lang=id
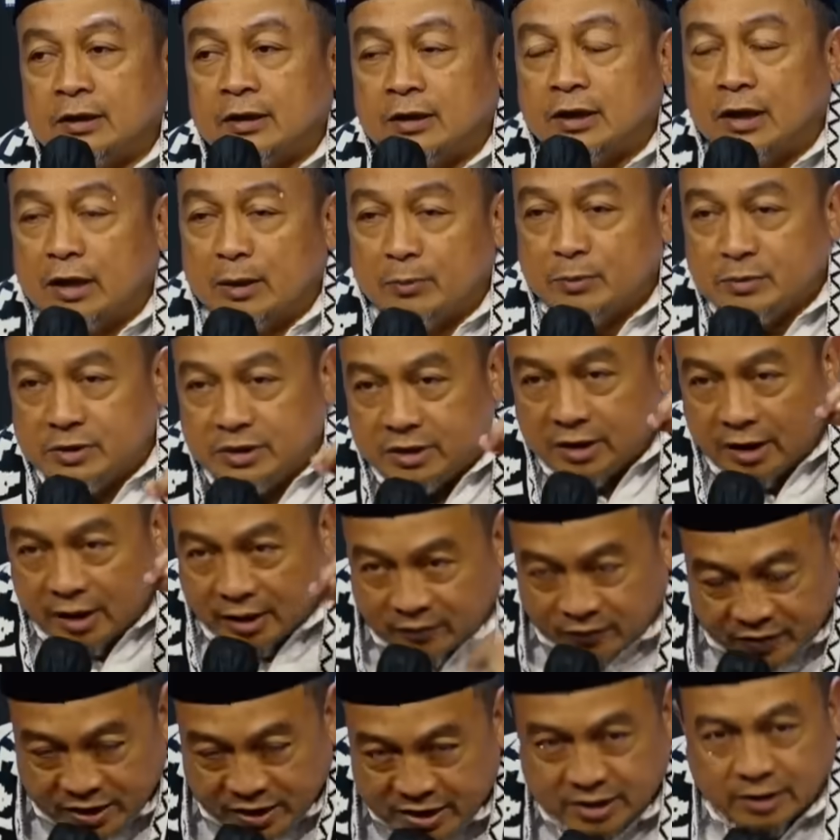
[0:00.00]
dalam
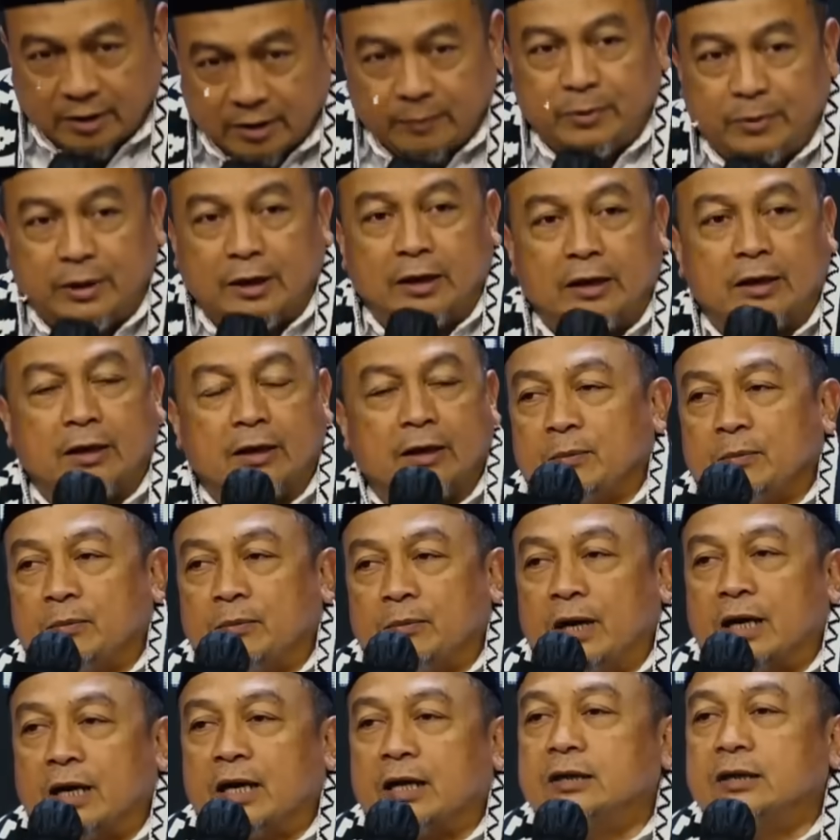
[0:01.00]
jihad visabilillah,
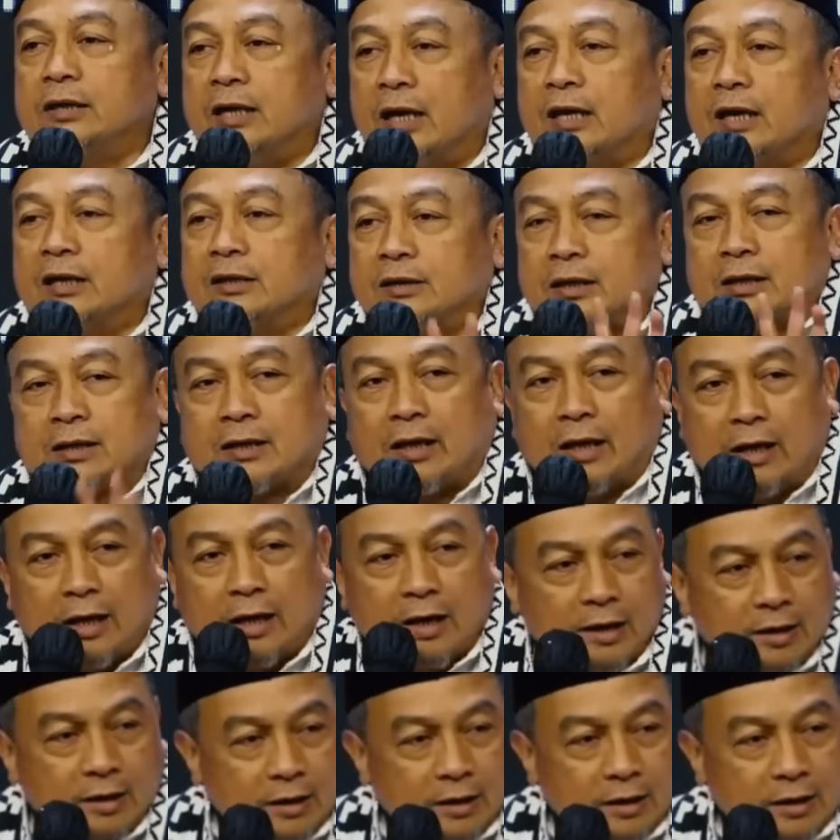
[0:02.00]
maka tidak akan terkalahkan.